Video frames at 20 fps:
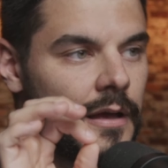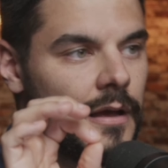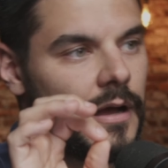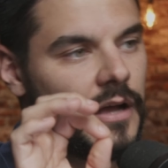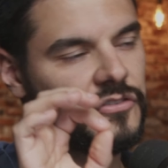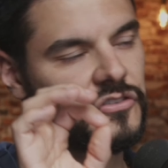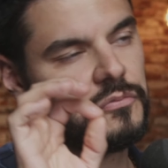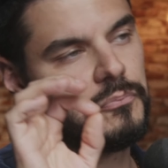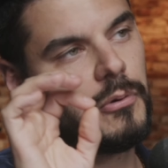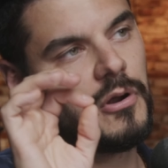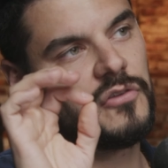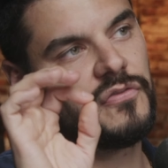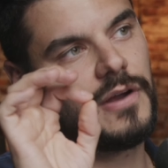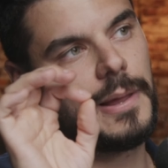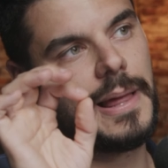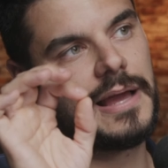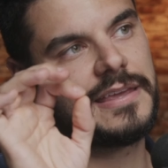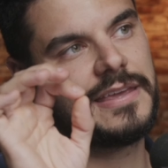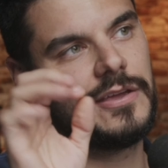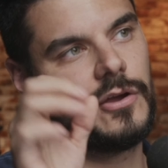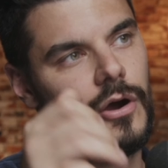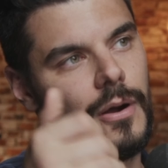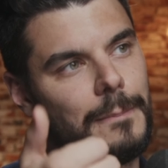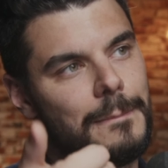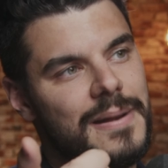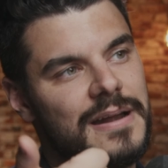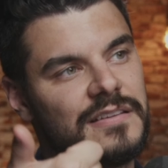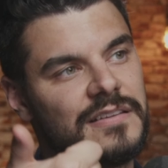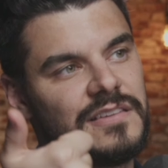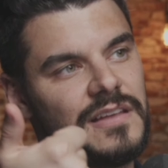A gente pode falar aqui, ó,
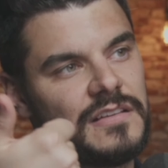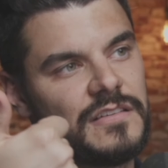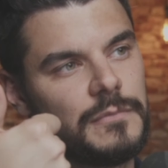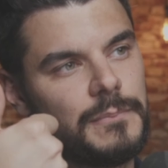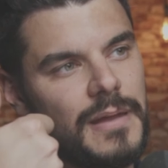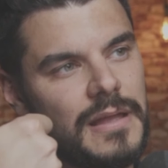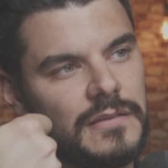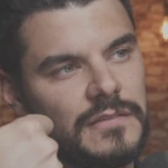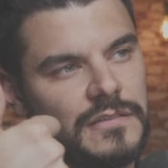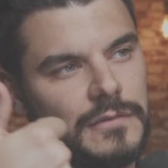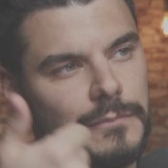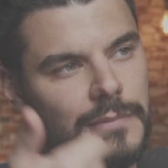Mercedes-Benz